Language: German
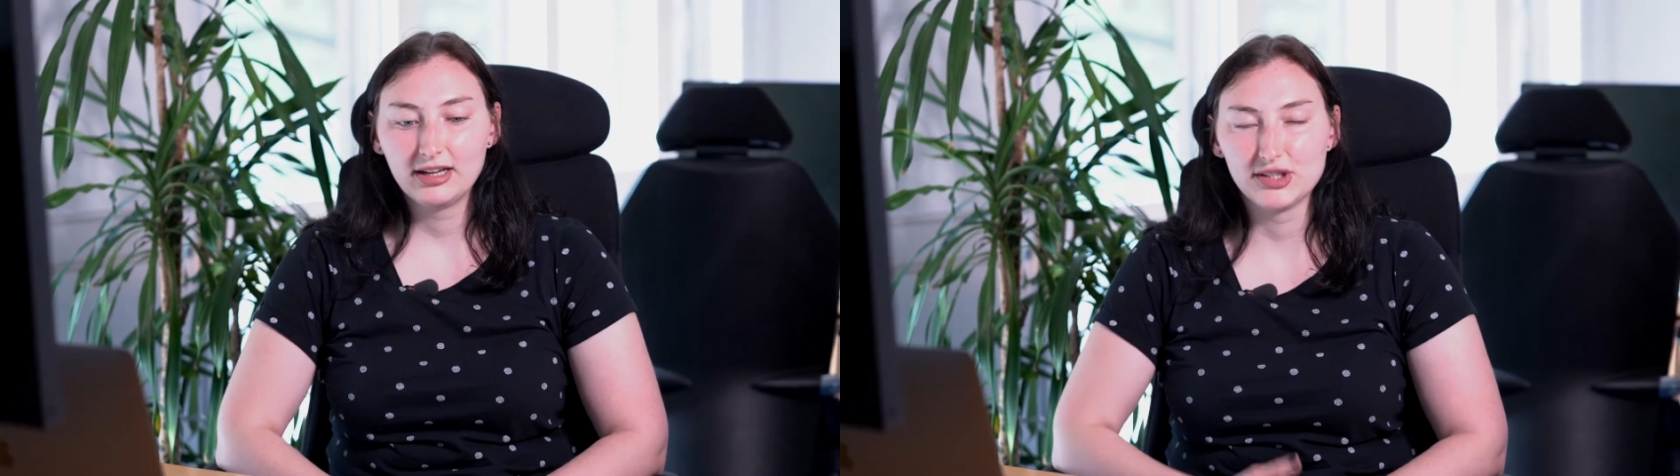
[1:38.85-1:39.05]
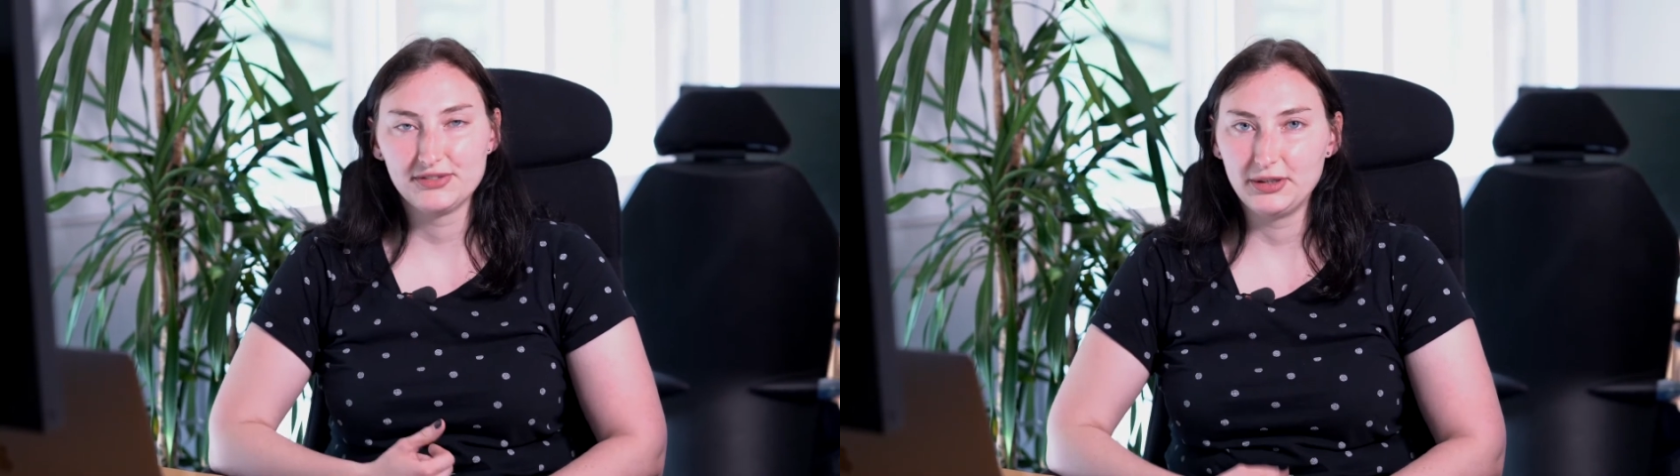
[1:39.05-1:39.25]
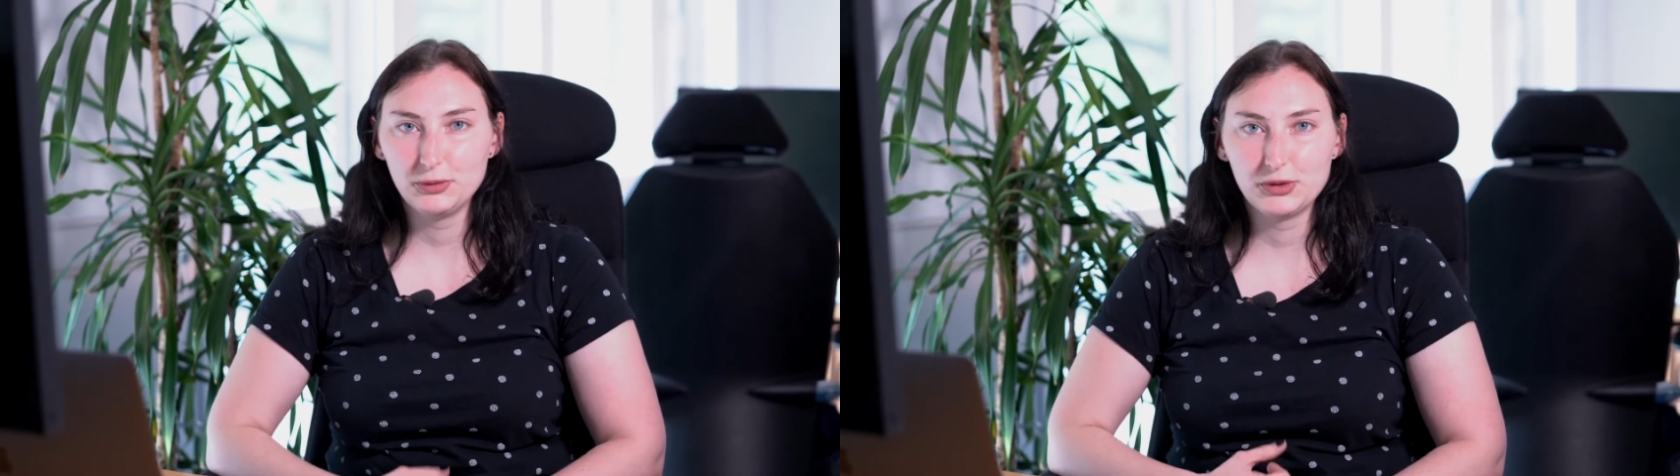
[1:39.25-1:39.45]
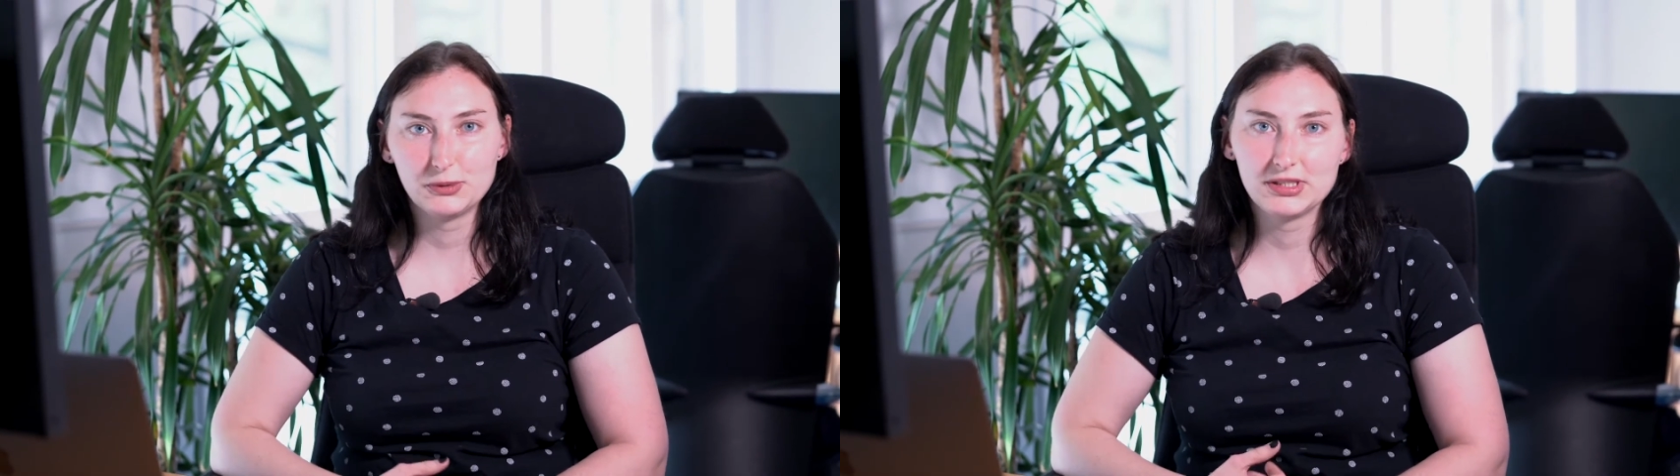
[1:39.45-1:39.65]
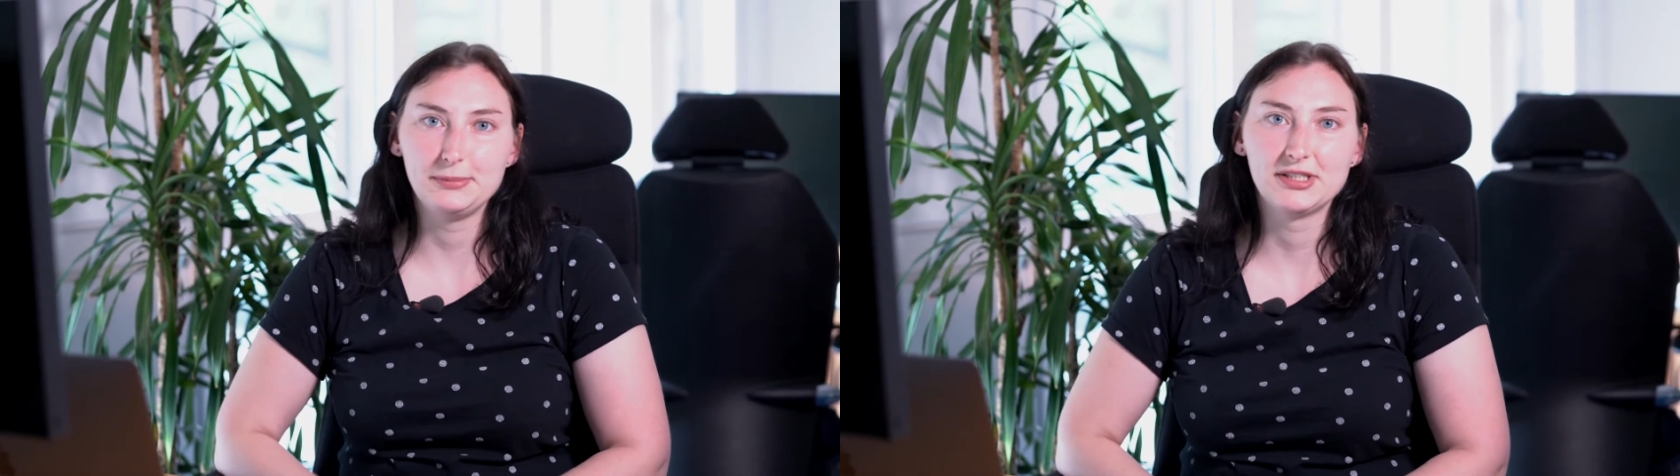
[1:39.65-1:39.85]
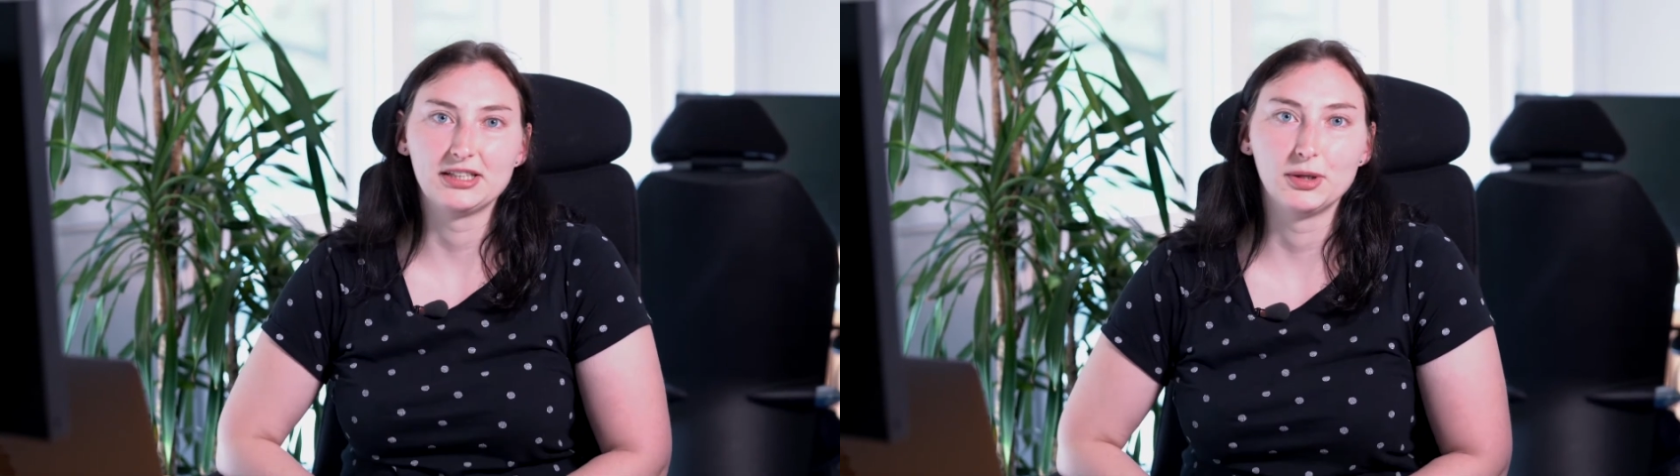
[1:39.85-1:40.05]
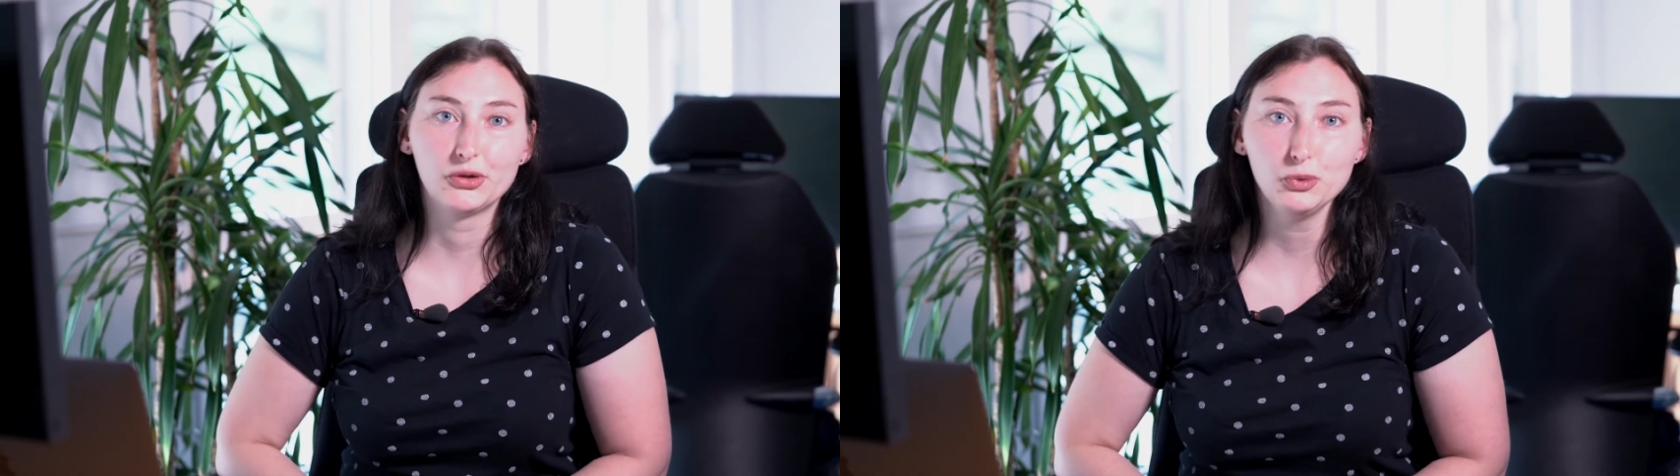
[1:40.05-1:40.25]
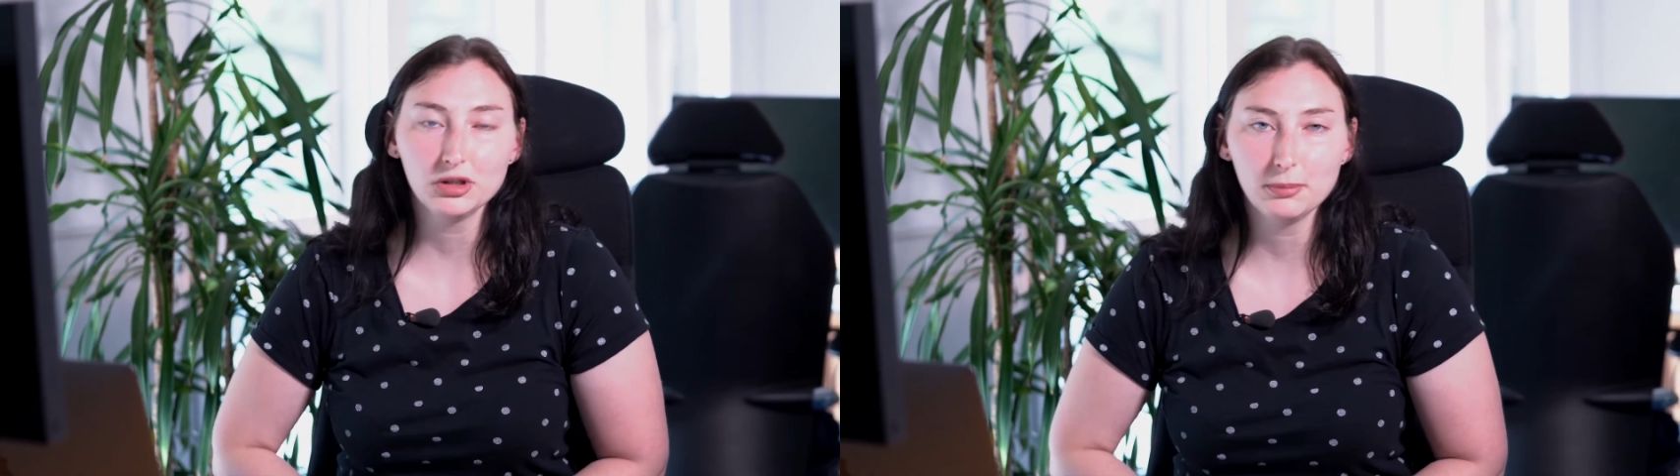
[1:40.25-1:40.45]
Ich habe 2017 die
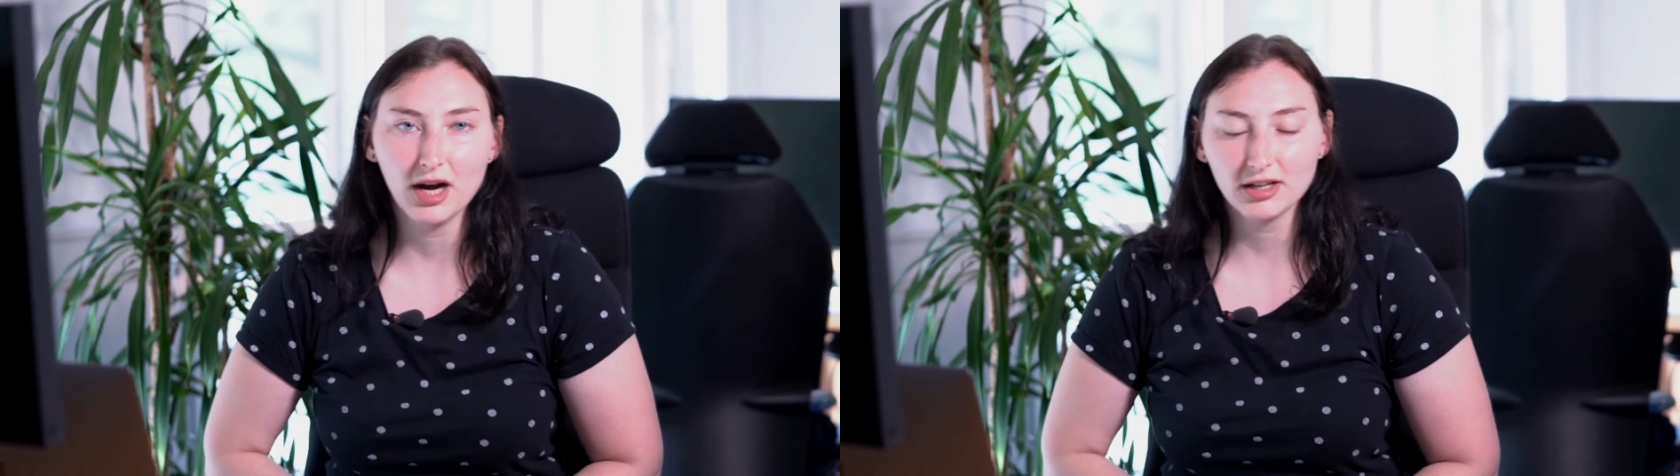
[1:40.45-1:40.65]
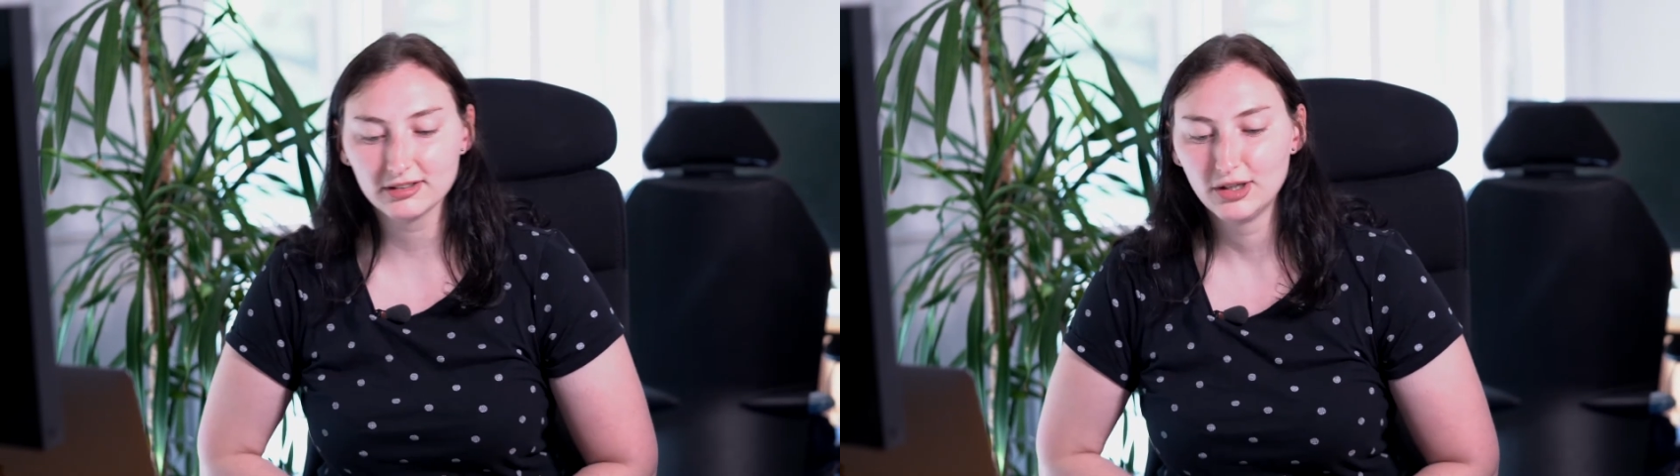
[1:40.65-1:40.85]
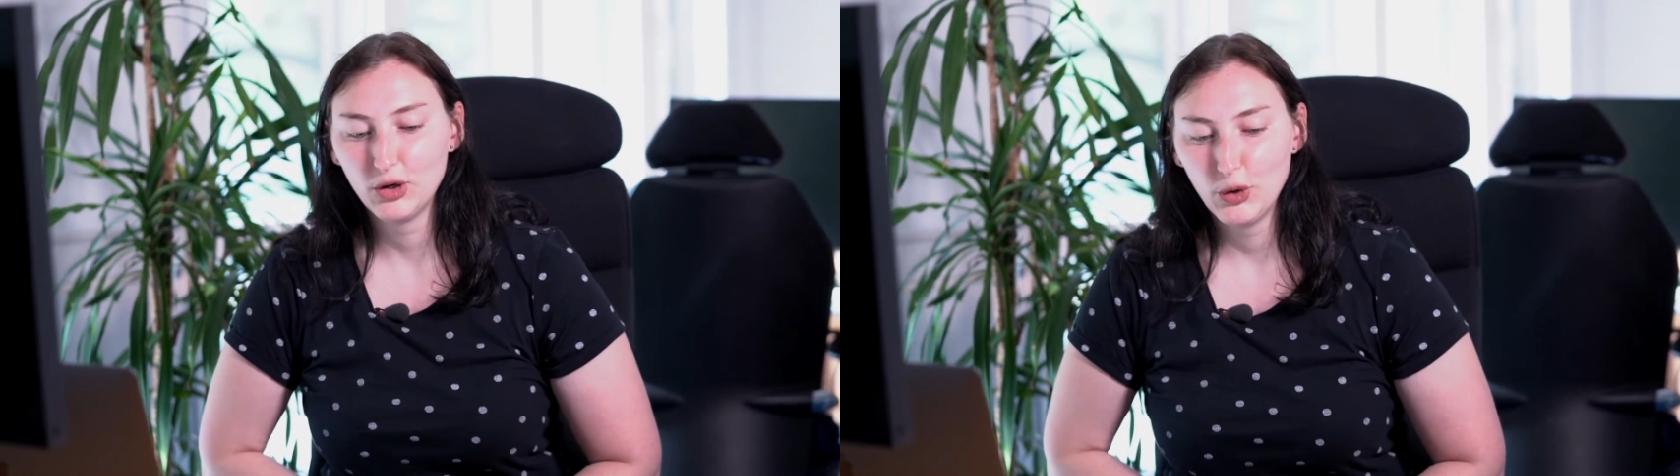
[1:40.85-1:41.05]
Matur gemacht